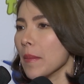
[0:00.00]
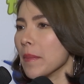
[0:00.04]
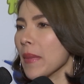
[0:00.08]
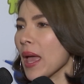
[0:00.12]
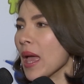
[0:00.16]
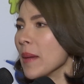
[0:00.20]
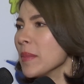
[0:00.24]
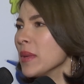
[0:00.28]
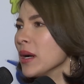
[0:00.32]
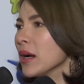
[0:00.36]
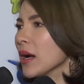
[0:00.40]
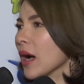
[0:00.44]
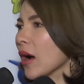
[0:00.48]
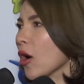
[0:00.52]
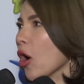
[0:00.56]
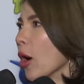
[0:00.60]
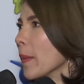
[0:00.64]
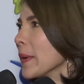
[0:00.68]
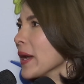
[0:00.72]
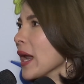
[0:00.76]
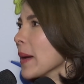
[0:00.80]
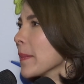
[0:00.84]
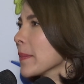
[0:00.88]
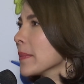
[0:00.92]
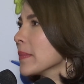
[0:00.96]
แม่มึงอะขอ
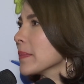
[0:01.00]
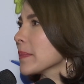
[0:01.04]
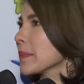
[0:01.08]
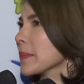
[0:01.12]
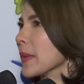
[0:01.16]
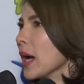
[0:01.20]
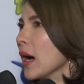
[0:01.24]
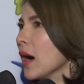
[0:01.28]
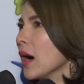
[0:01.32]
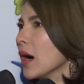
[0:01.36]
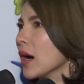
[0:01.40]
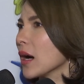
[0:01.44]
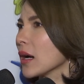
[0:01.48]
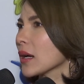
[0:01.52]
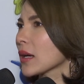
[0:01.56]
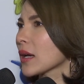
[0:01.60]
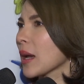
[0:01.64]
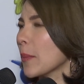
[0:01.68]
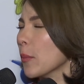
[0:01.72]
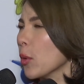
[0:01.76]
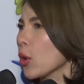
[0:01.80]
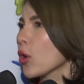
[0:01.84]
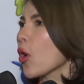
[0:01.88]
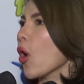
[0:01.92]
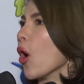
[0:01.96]
ไปทำ
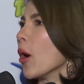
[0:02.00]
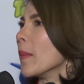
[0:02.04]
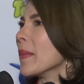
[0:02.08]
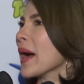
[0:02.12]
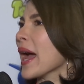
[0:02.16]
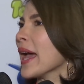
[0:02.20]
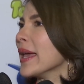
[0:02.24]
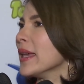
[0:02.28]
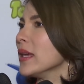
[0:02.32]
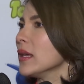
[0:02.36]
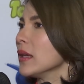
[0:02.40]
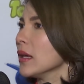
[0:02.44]
กับบุโกะไหม